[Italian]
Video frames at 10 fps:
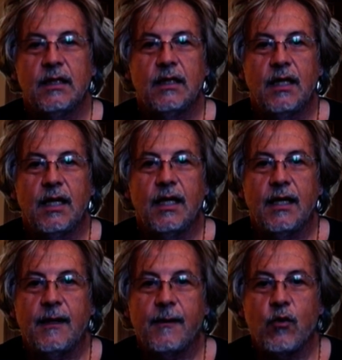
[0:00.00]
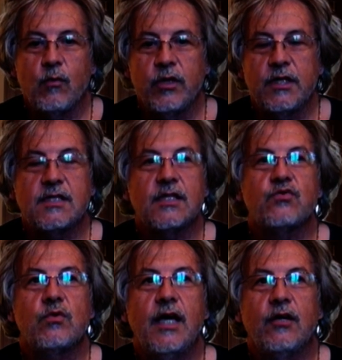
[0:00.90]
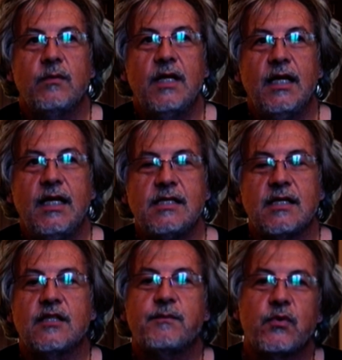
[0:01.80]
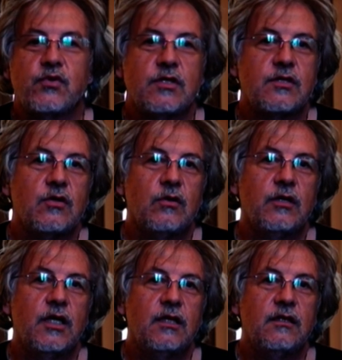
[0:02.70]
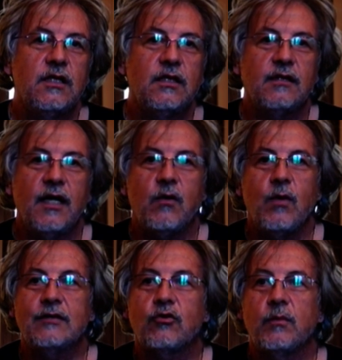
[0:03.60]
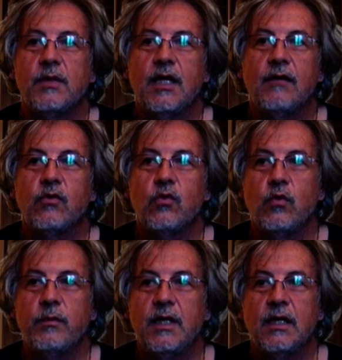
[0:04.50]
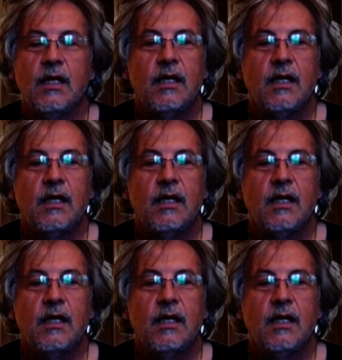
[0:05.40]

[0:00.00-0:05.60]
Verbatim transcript: del comune di San Giuliano Milanese, l'esposizione di 3-4 mila volumi